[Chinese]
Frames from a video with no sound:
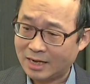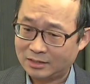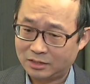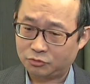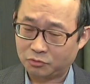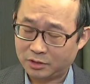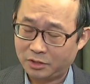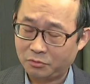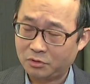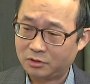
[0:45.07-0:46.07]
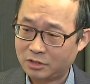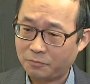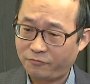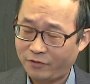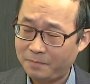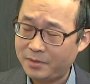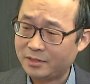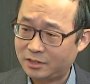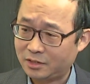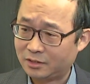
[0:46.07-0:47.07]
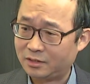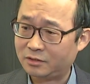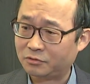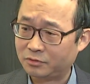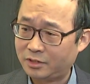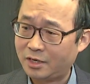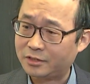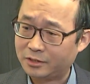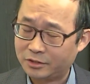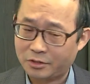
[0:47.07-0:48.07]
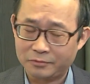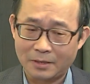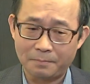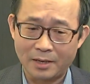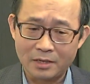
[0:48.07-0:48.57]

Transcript: 大家所听过的叫非变性的那种第二型的胶原蛋白。